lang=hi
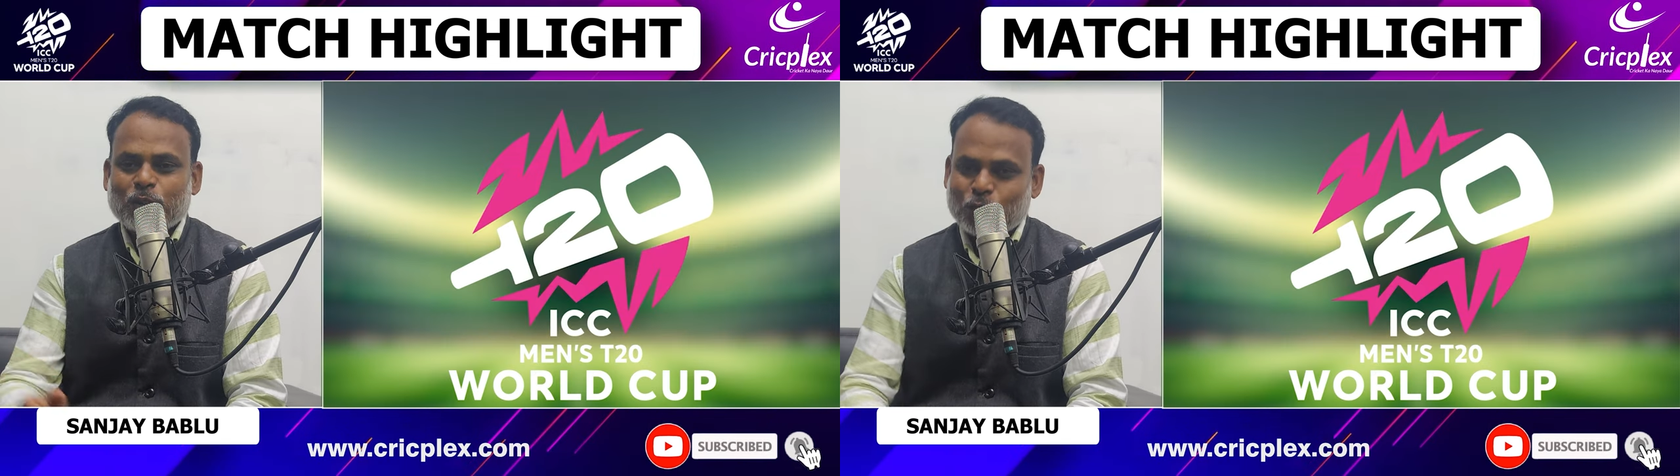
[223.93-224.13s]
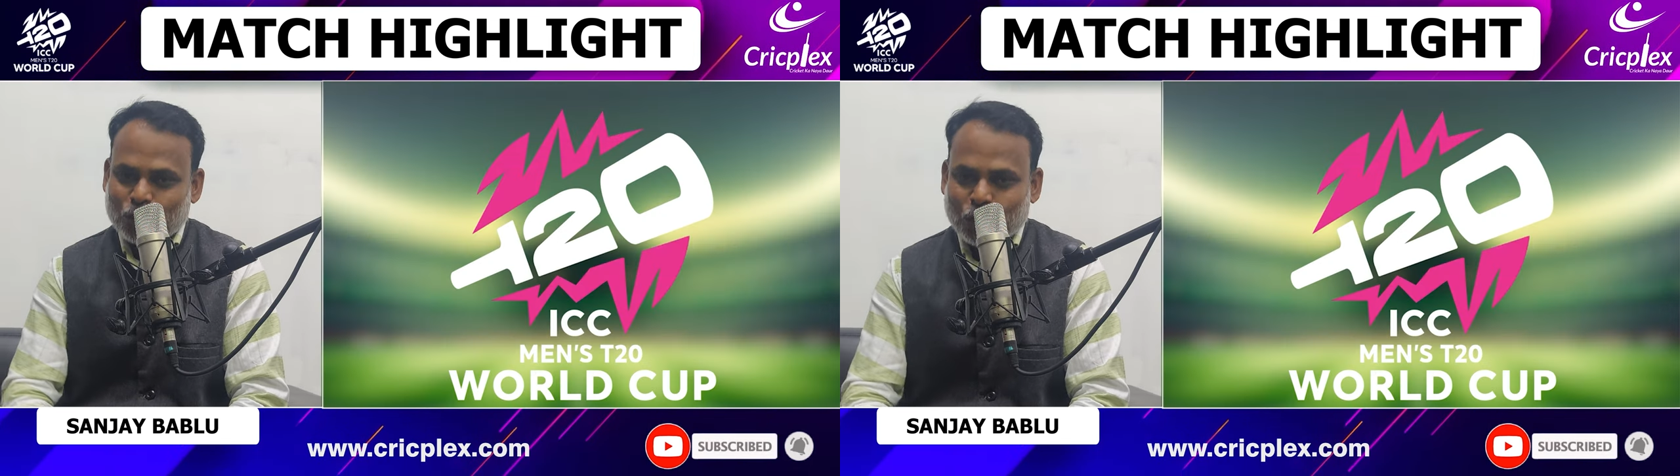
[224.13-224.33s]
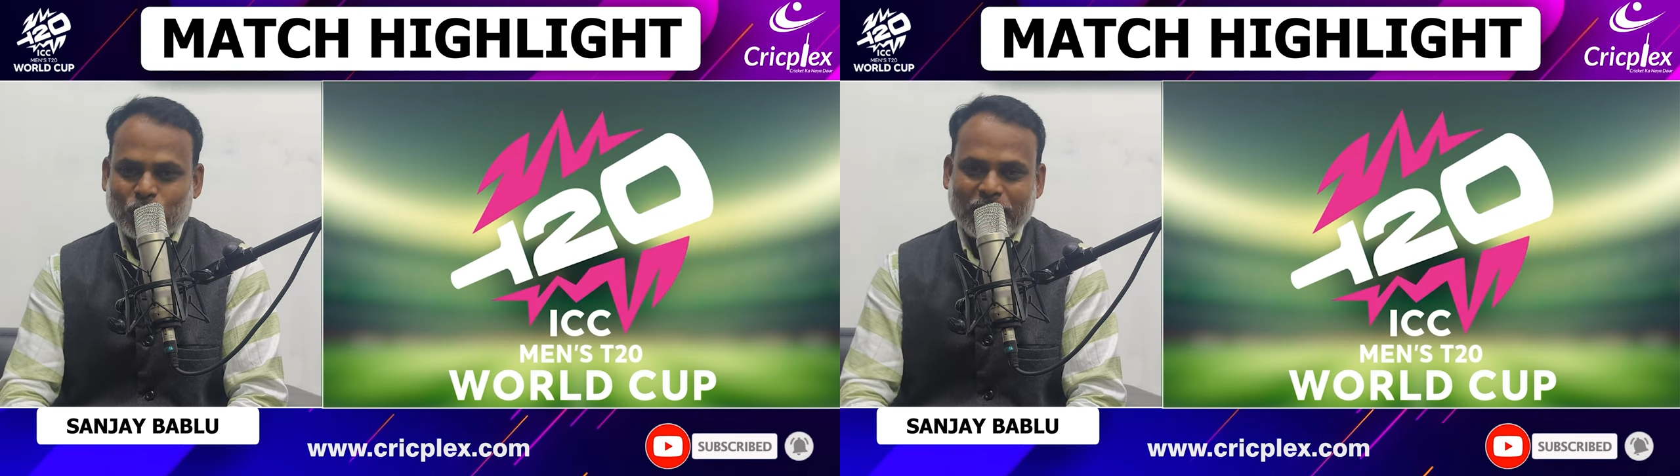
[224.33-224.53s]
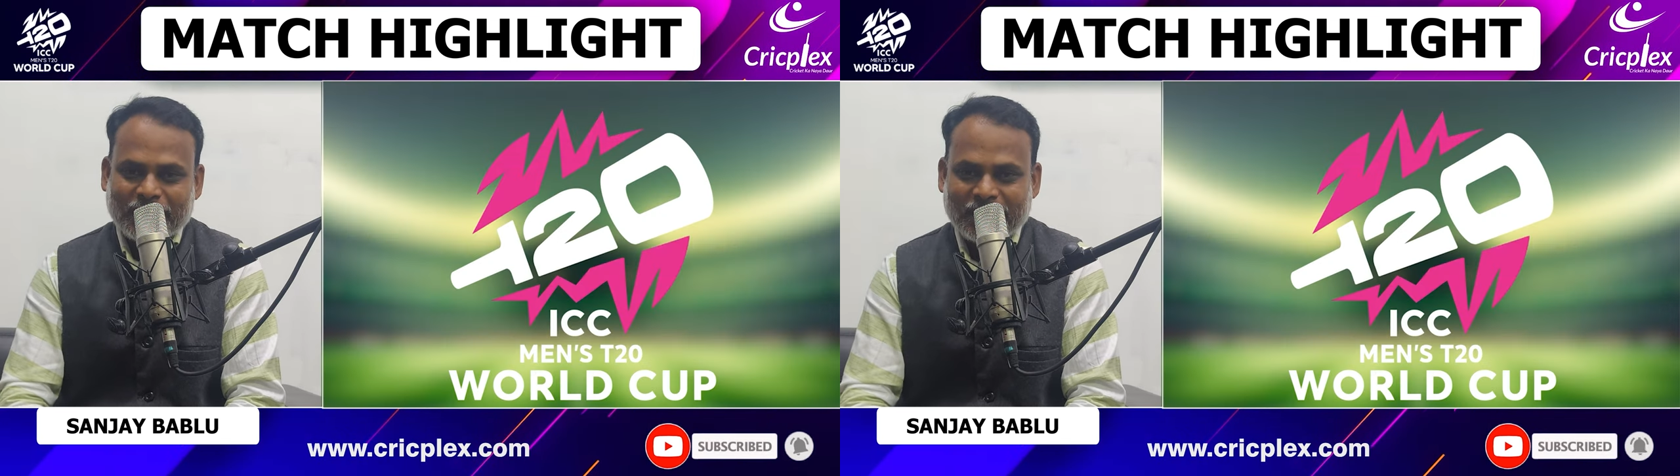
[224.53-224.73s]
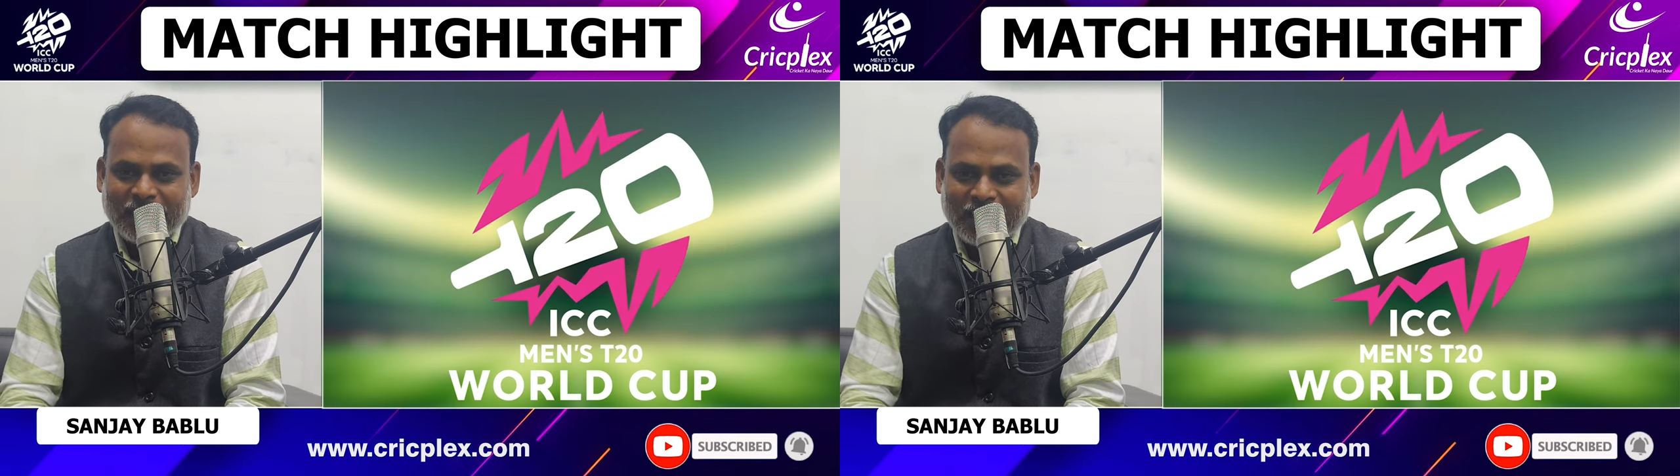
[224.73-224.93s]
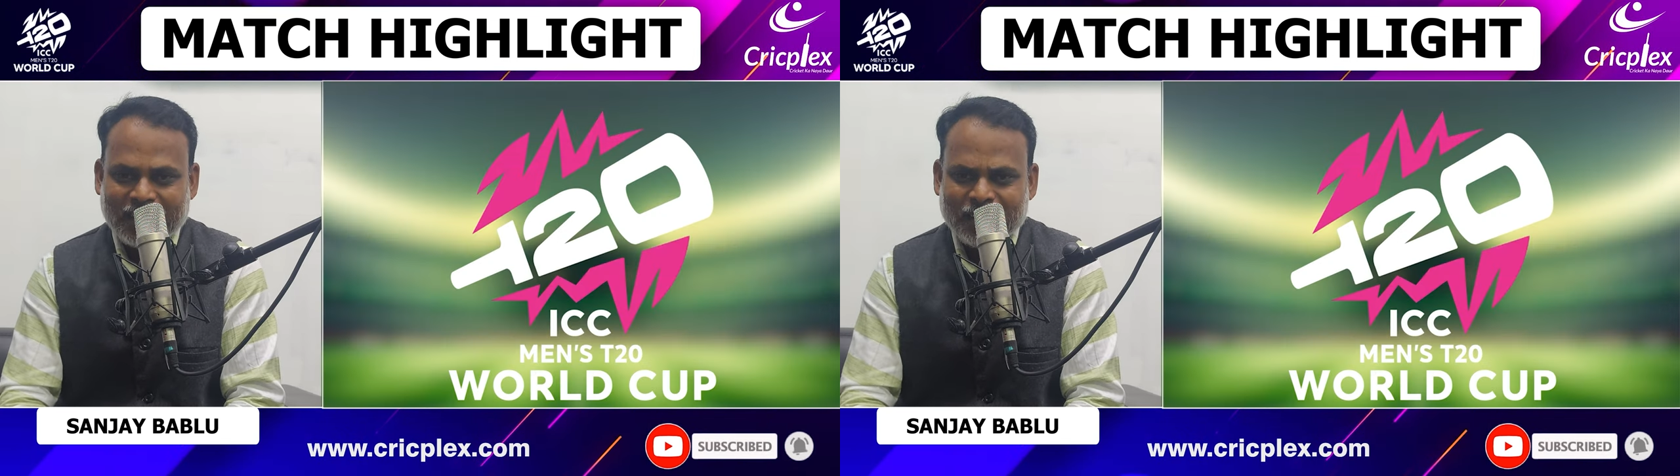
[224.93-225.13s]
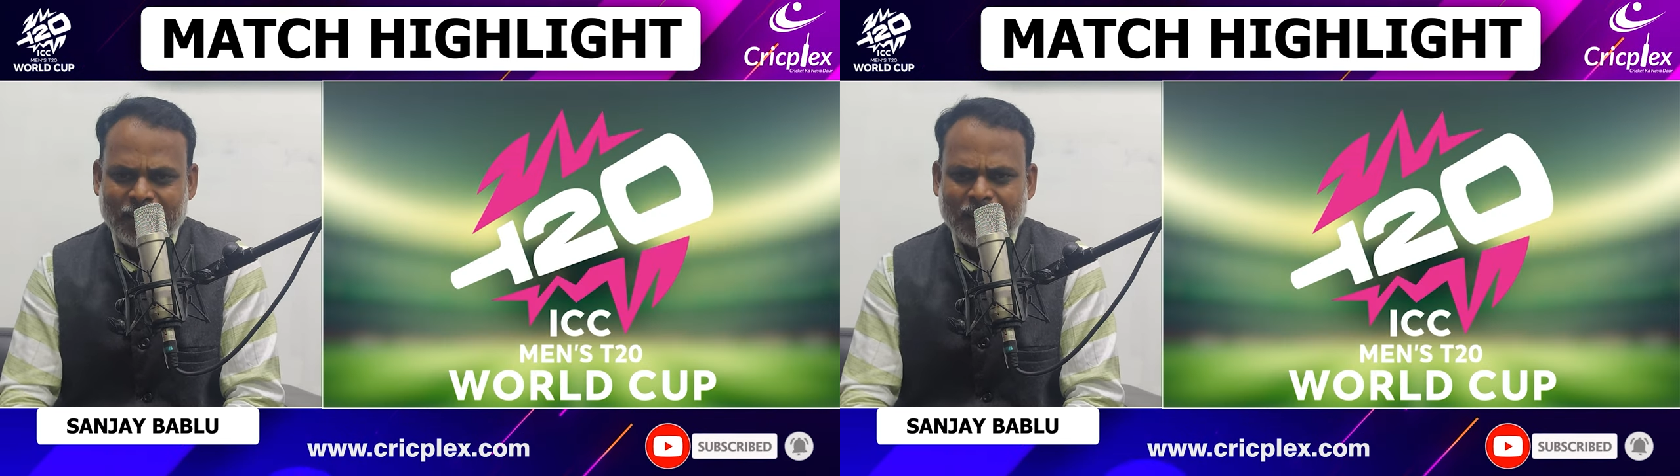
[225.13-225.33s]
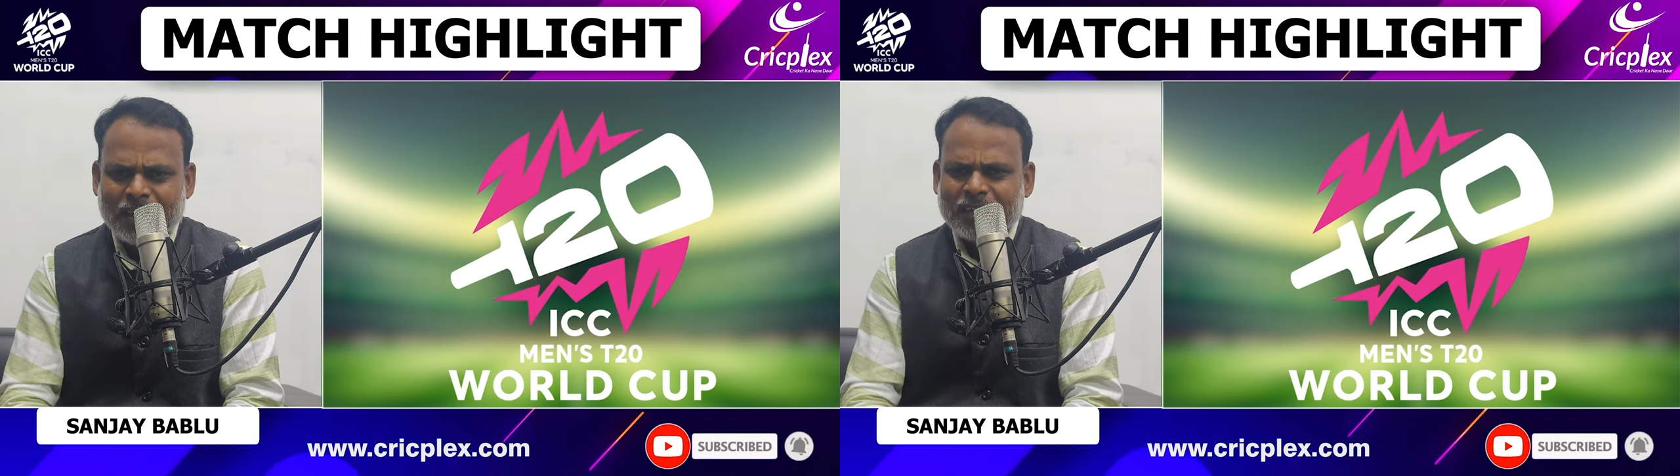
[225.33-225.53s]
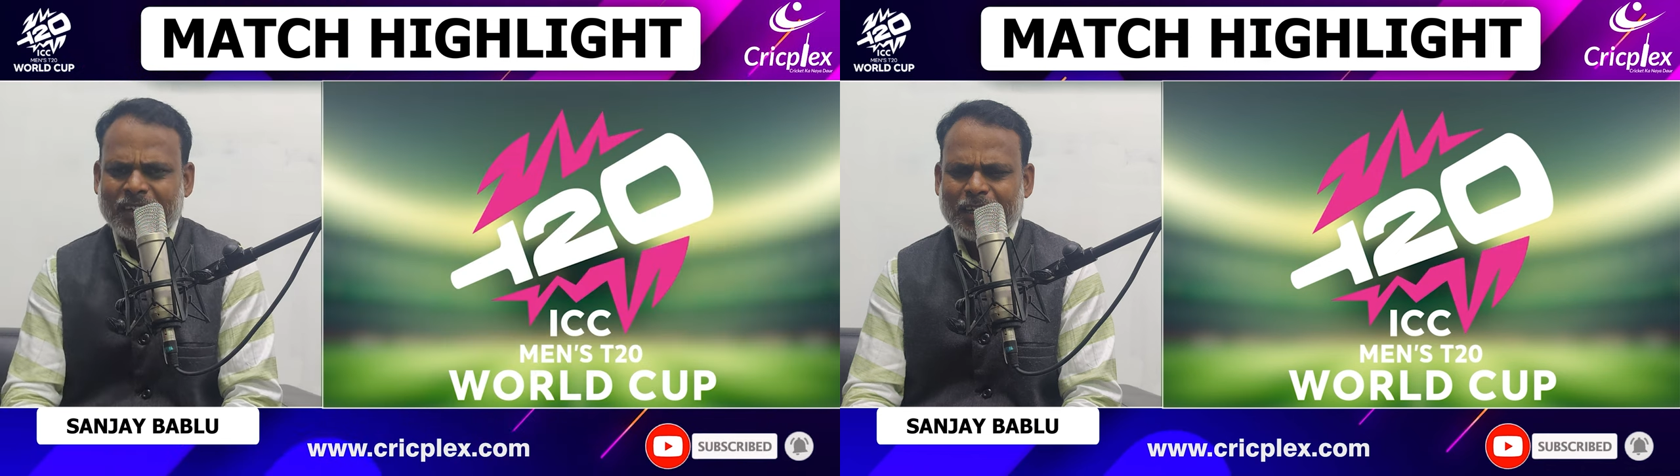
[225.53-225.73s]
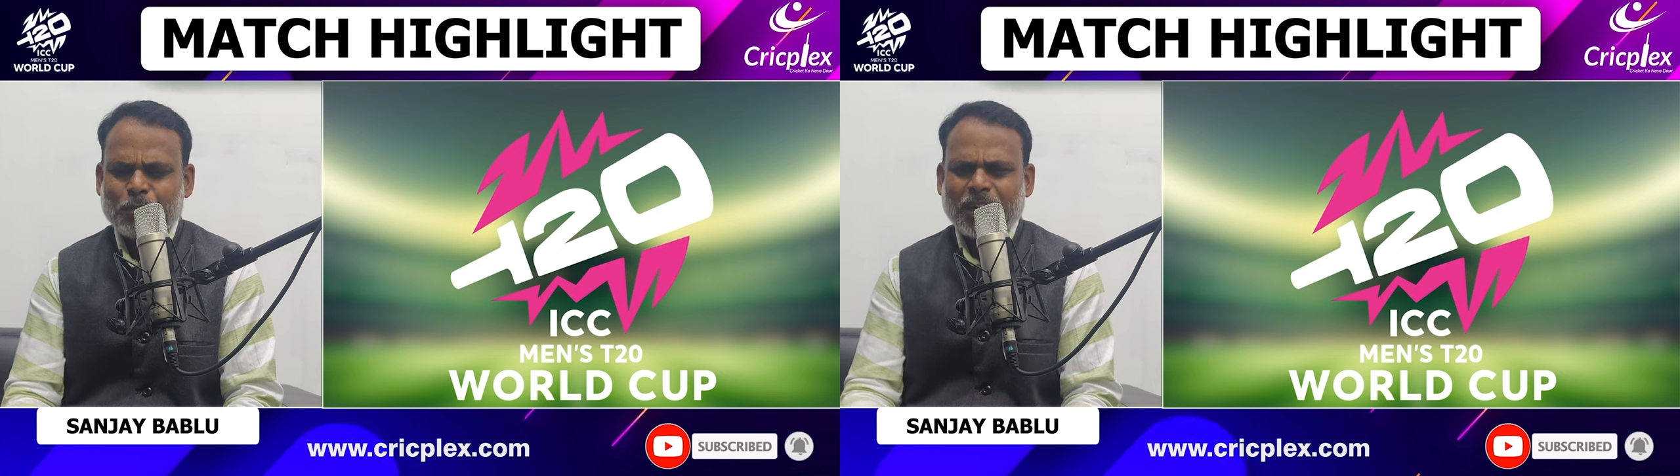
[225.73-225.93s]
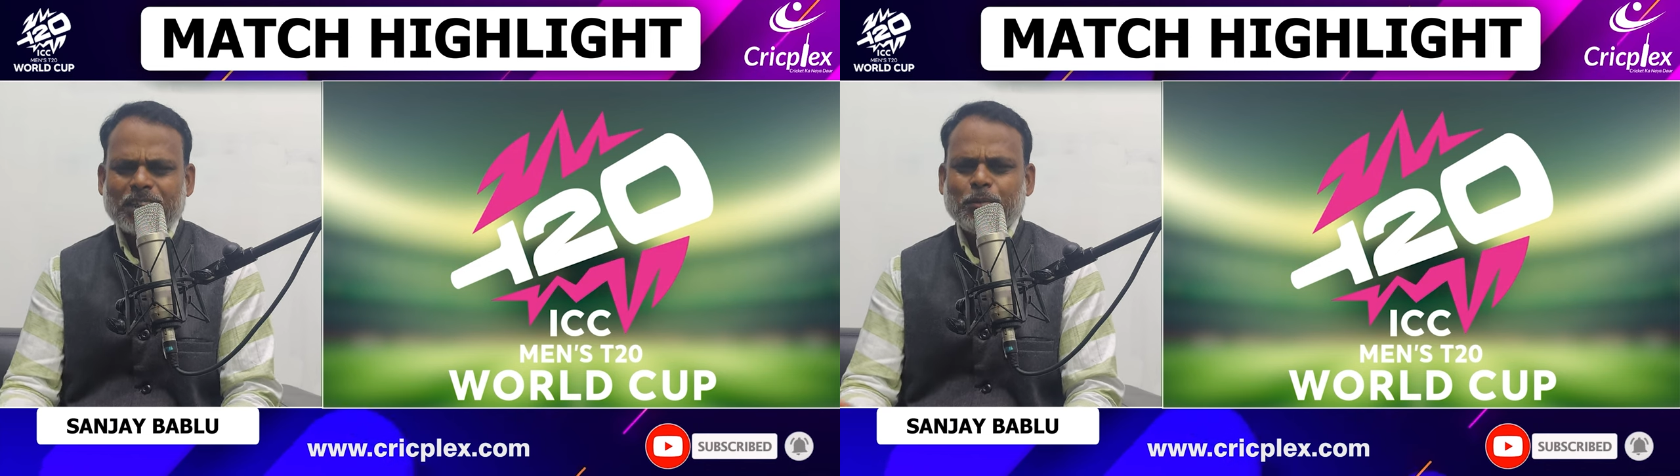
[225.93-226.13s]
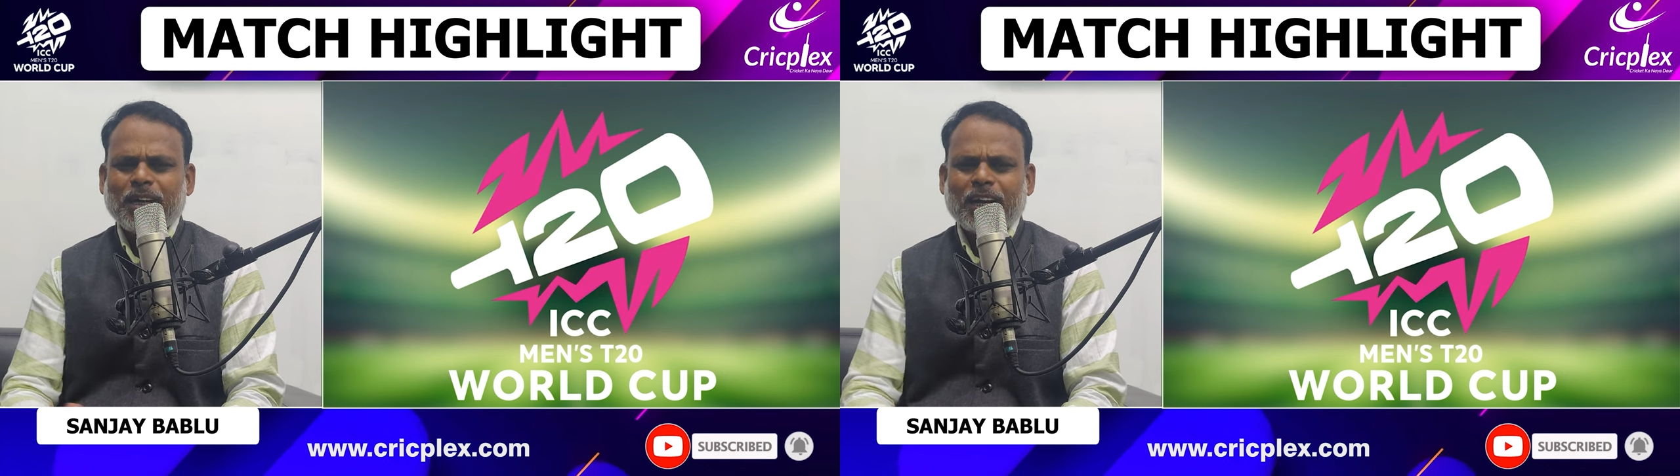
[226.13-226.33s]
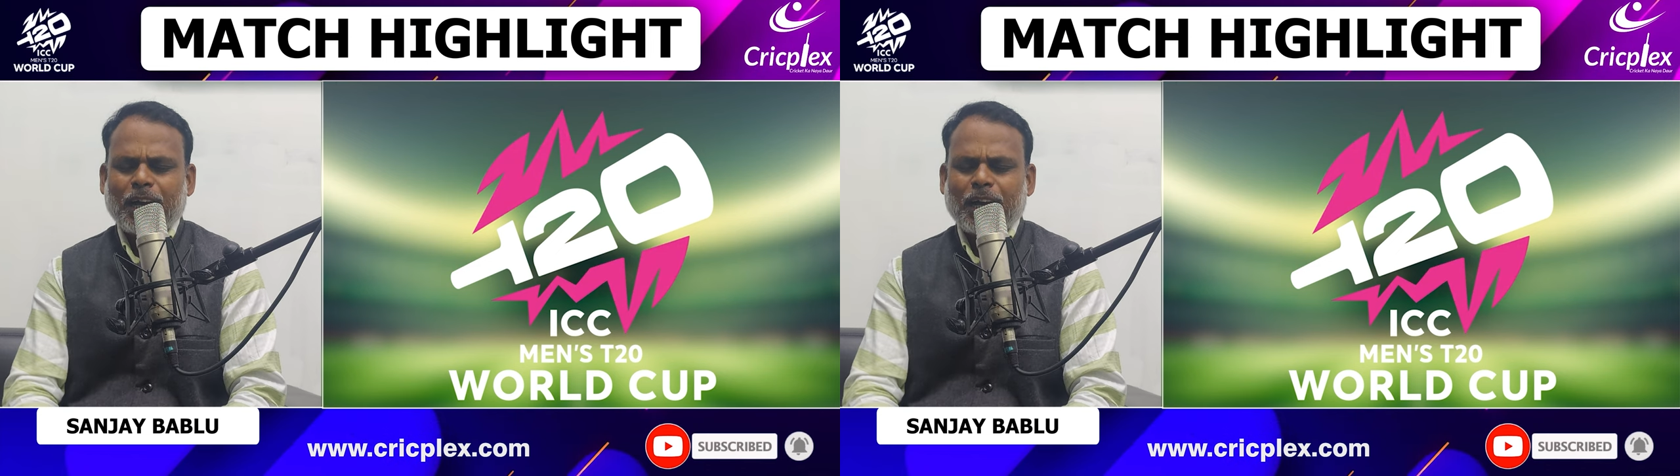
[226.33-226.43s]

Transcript: दो छक्के लगाए गेंदबाजी में अगर